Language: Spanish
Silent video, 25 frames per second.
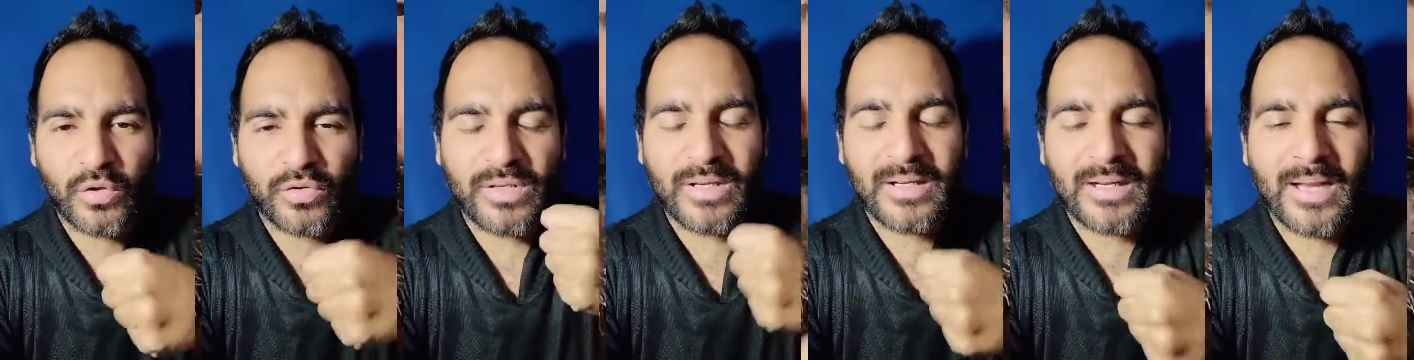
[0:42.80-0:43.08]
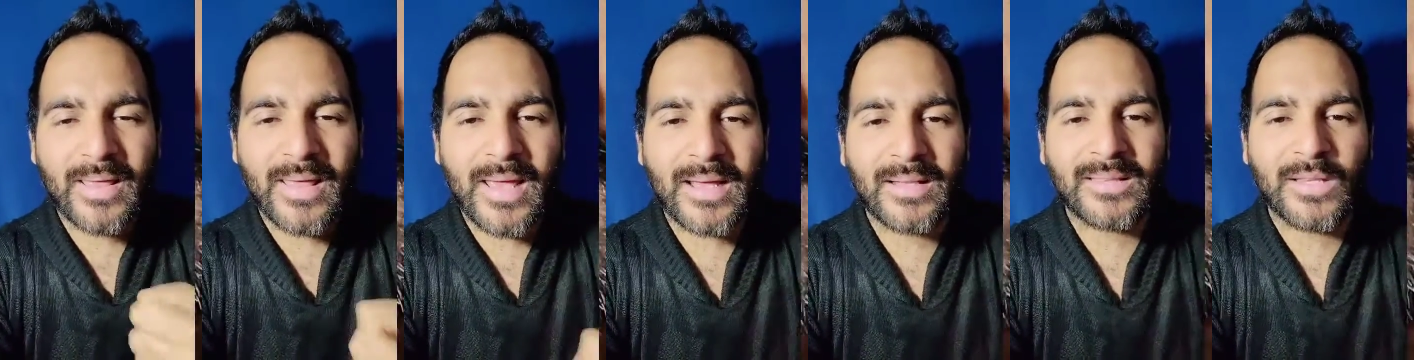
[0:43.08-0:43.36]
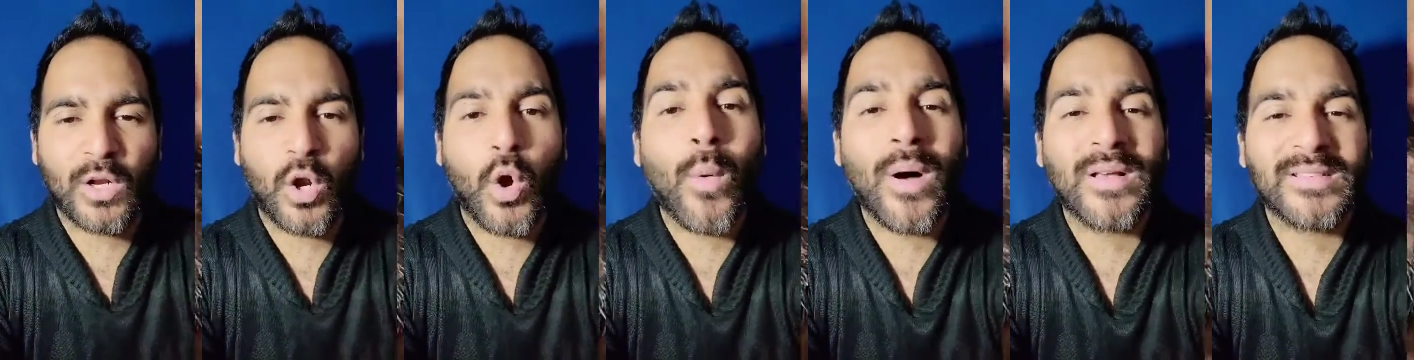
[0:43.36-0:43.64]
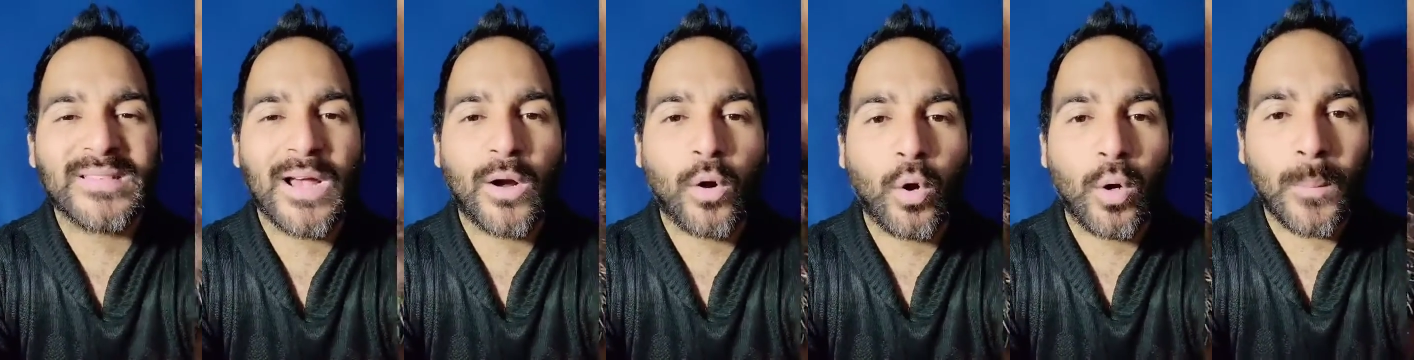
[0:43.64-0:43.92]
ingredientes, los
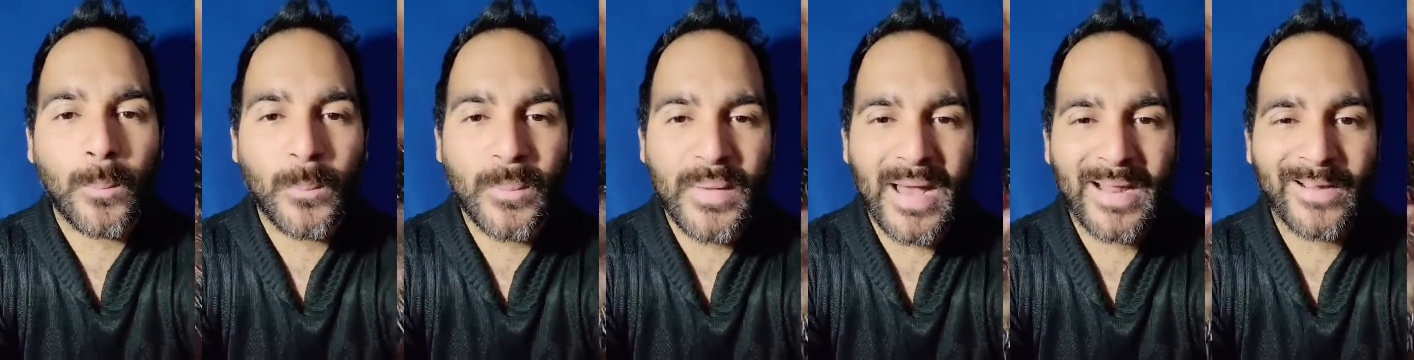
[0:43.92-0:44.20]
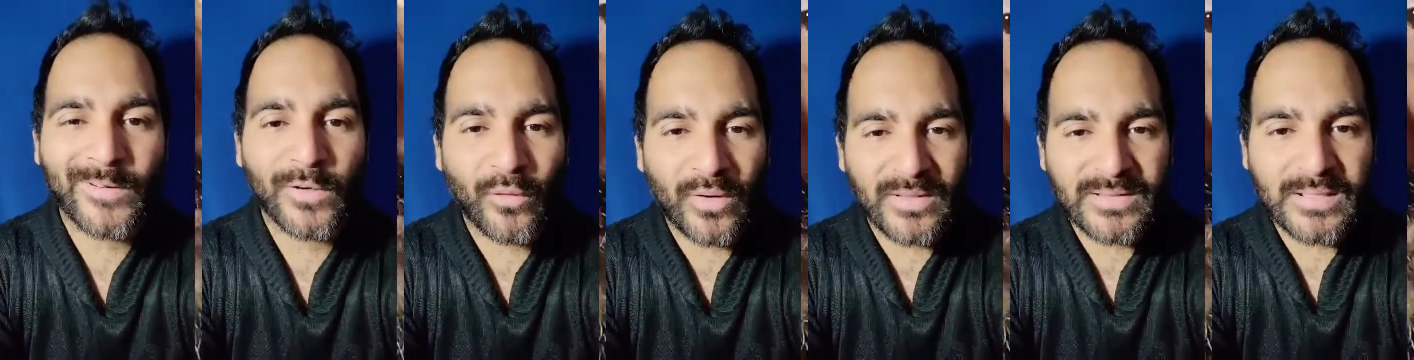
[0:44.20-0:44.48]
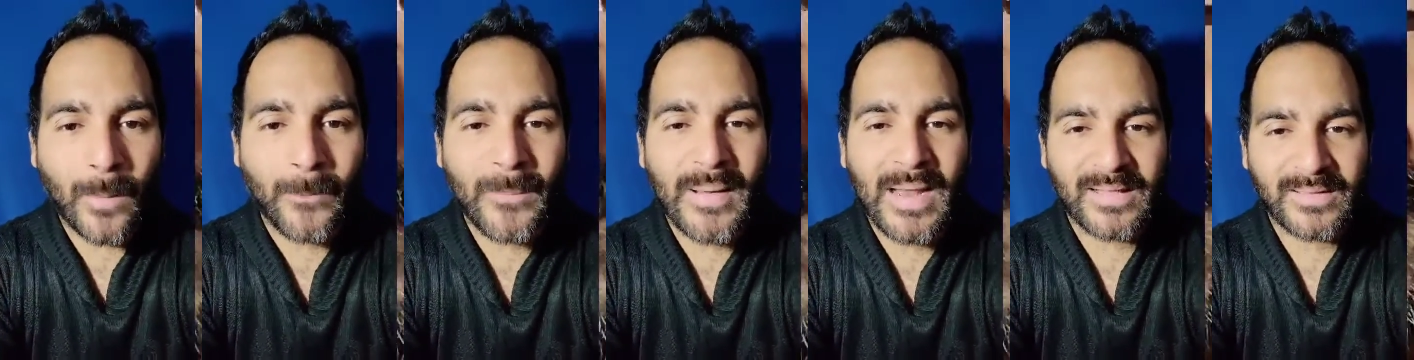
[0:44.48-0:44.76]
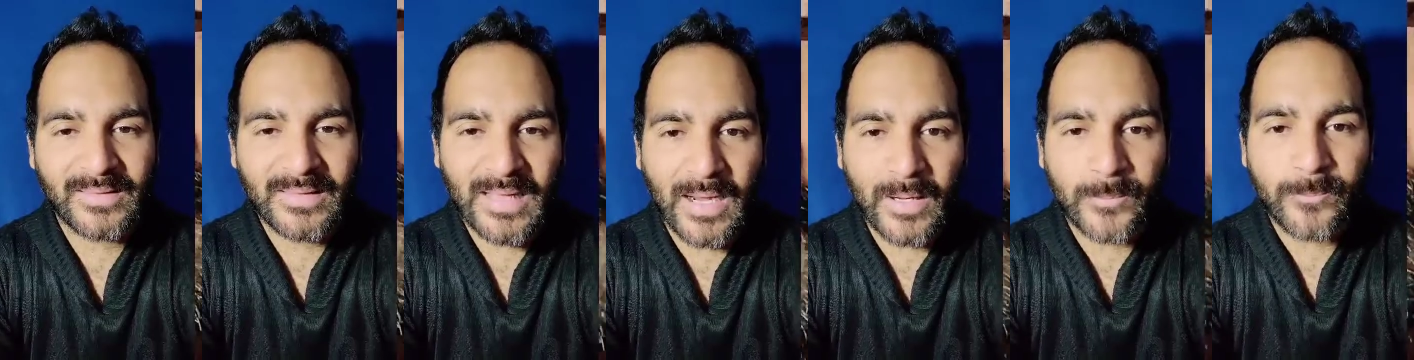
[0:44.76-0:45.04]
vas a golpear, los vas a
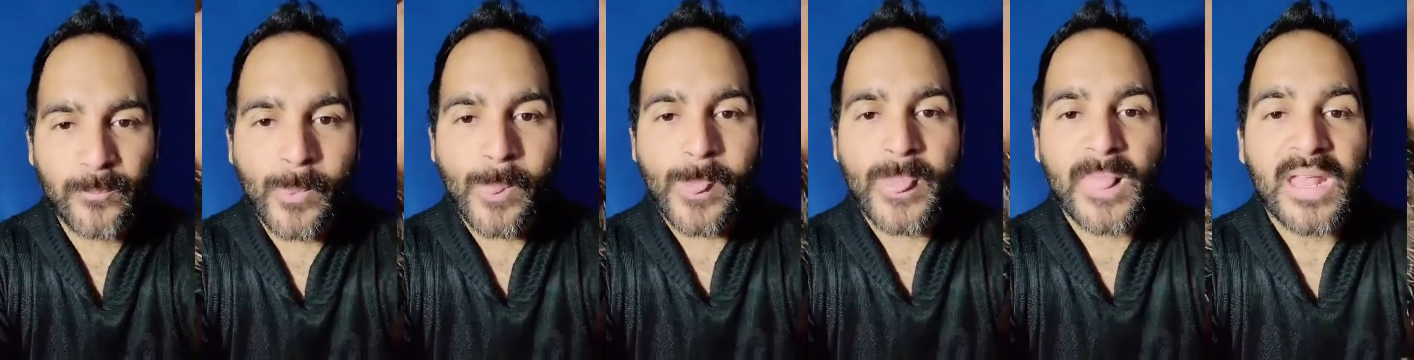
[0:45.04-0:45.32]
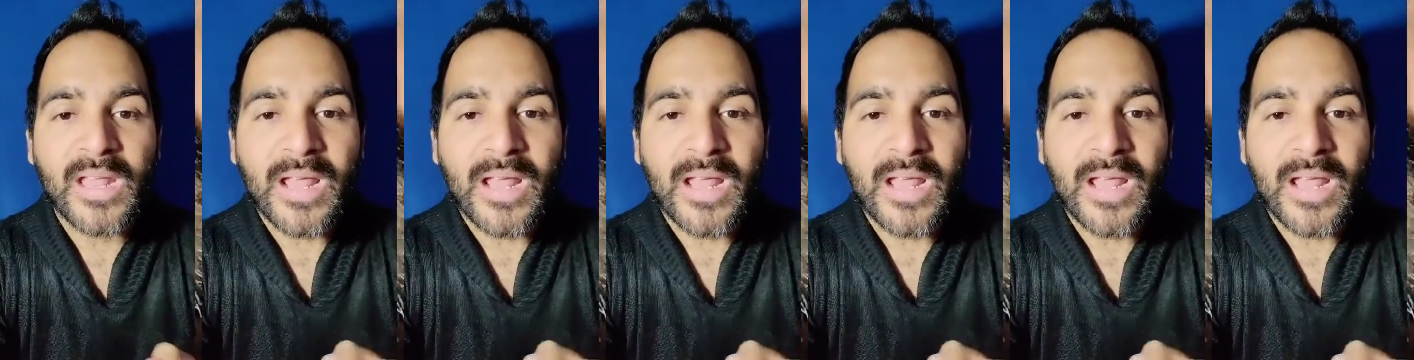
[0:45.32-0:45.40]
aplastar,